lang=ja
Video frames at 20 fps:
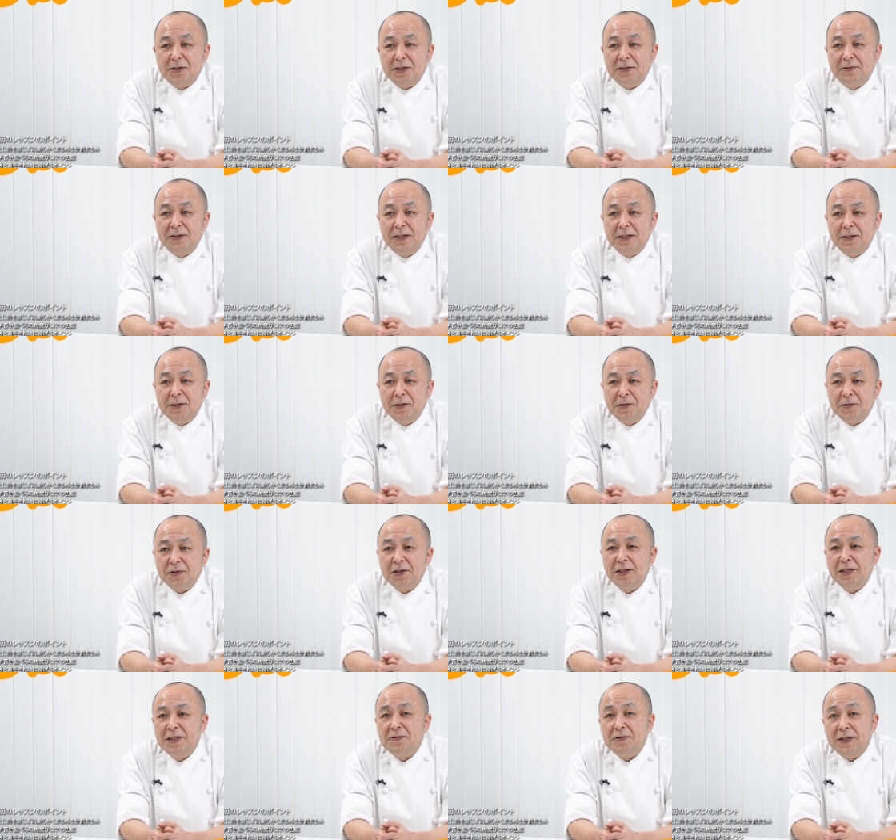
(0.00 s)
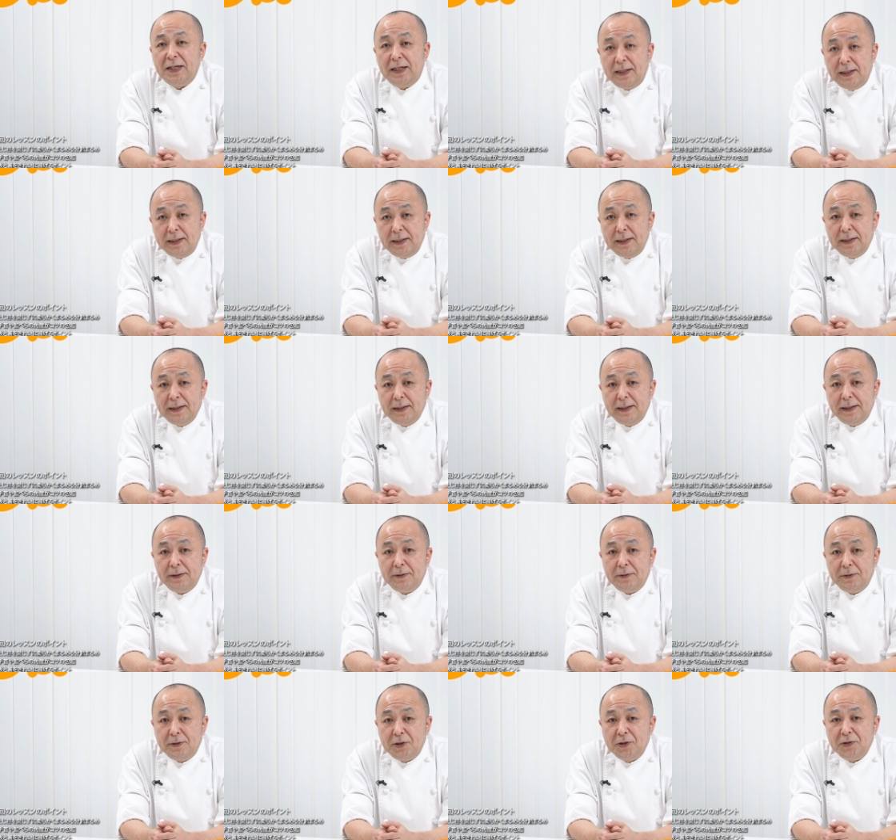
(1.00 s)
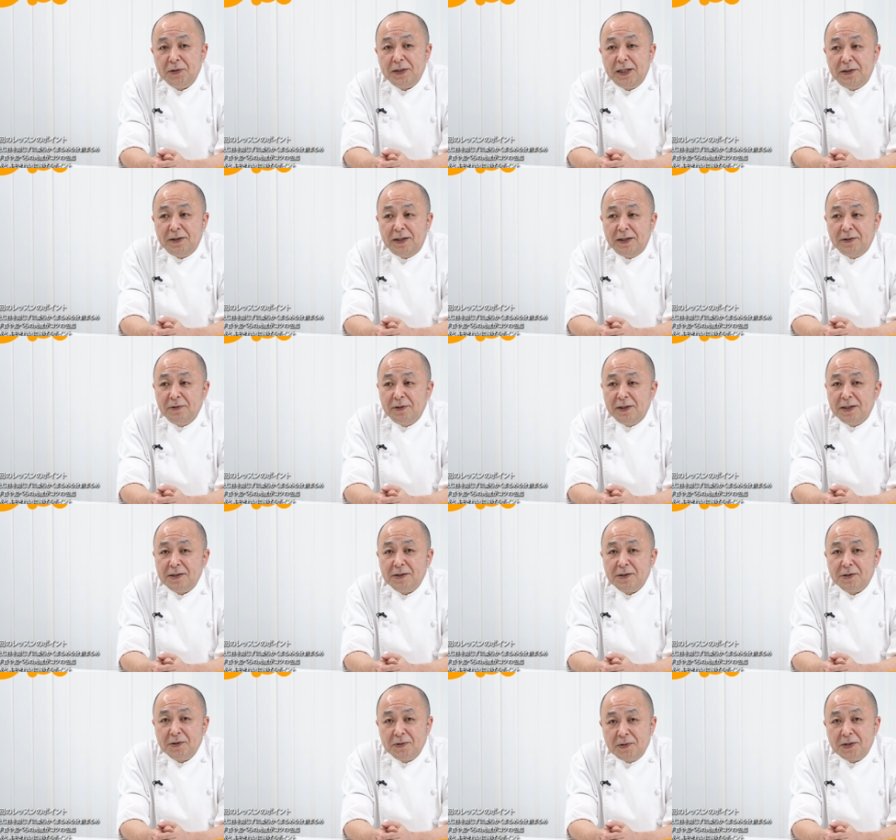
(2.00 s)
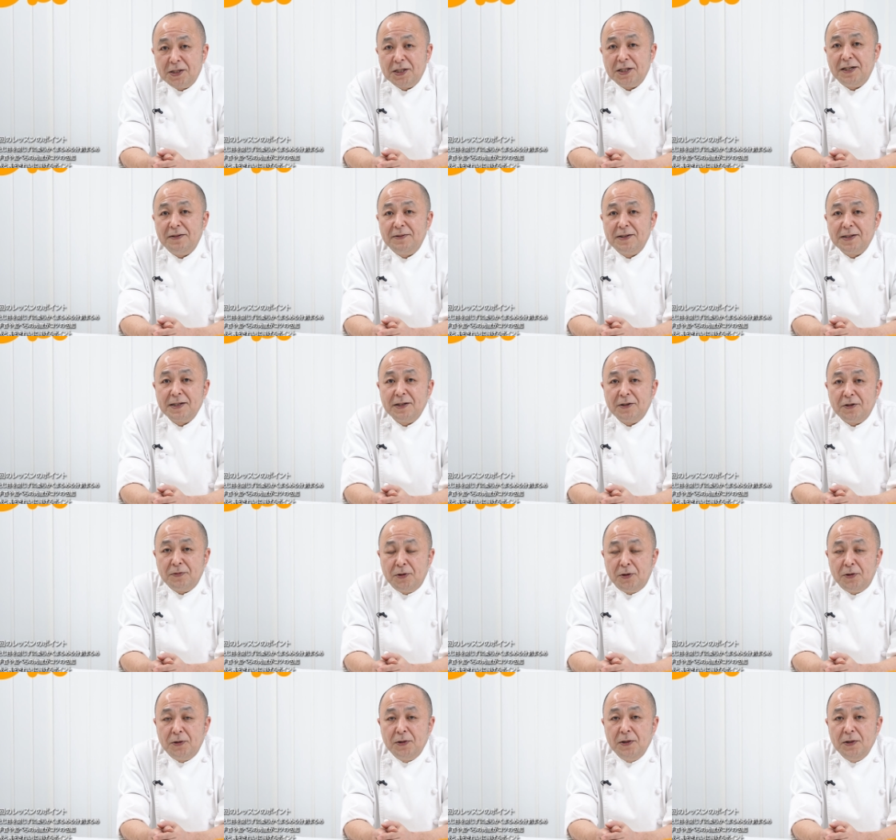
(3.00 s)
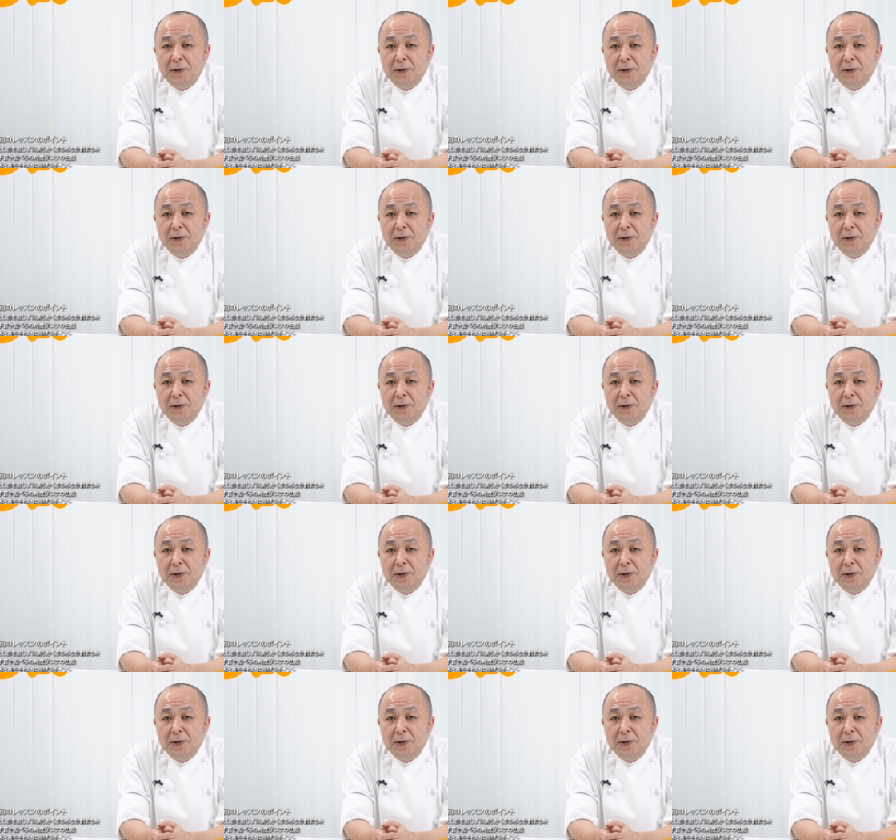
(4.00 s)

ちらはちょっと生地は従来のあんドーナツとちょっと違いますけども。